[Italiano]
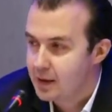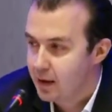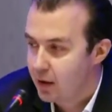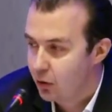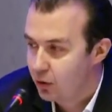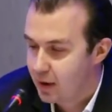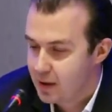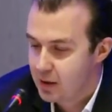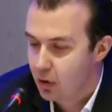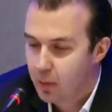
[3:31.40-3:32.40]
Beh, dicevamo
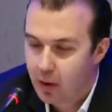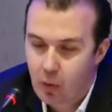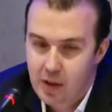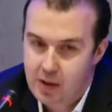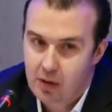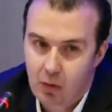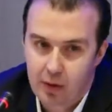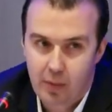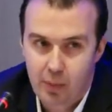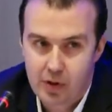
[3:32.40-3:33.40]
prima sì,
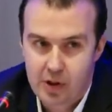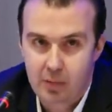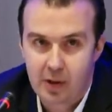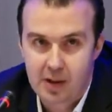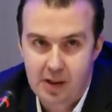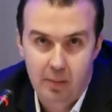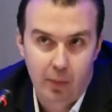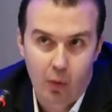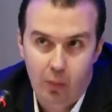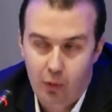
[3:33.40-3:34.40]
queste
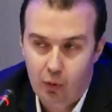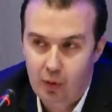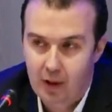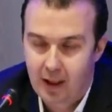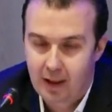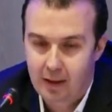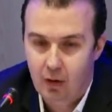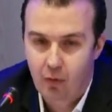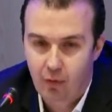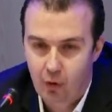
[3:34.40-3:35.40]
per quanto riguarda
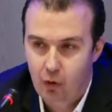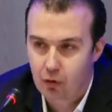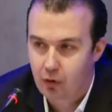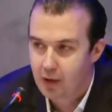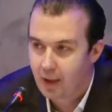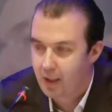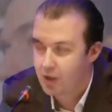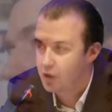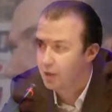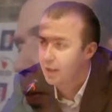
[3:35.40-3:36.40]
la gestione
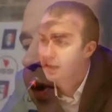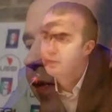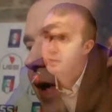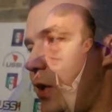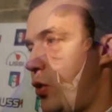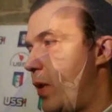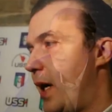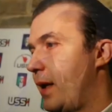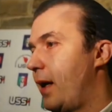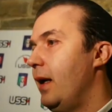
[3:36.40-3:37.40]
di, di, un gruppo, di fare
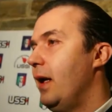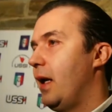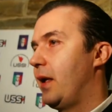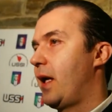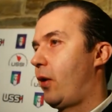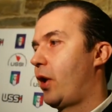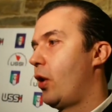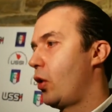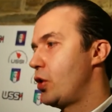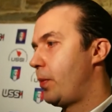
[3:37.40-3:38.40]
squadra, è
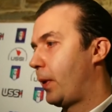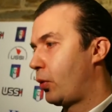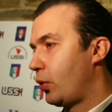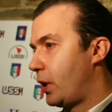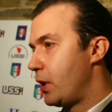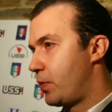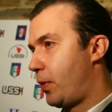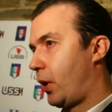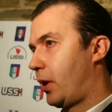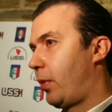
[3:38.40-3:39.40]
chiaro che oggi per tutti
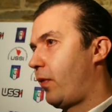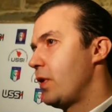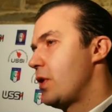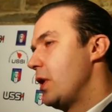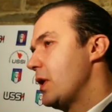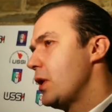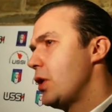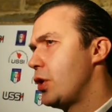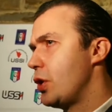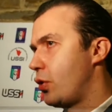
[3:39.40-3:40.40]
gli sport
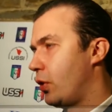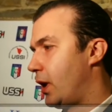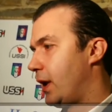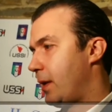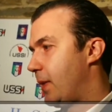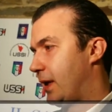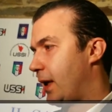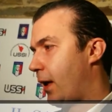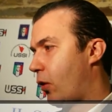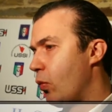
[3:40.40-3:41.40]
professionistici ci sono delle
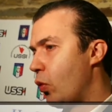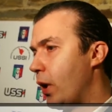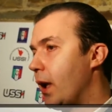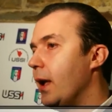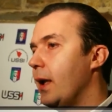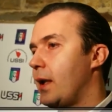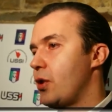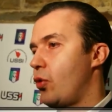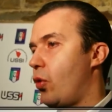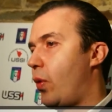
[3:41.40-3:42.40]
tematiche comuni,
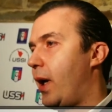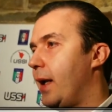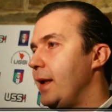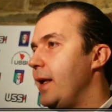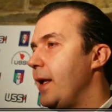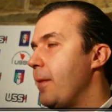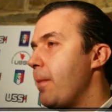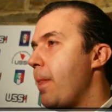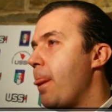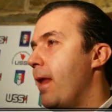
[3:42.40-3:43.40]
che sono quelle
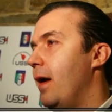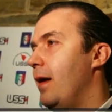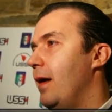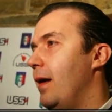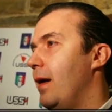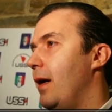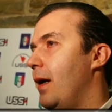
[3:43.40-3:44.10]
di eh,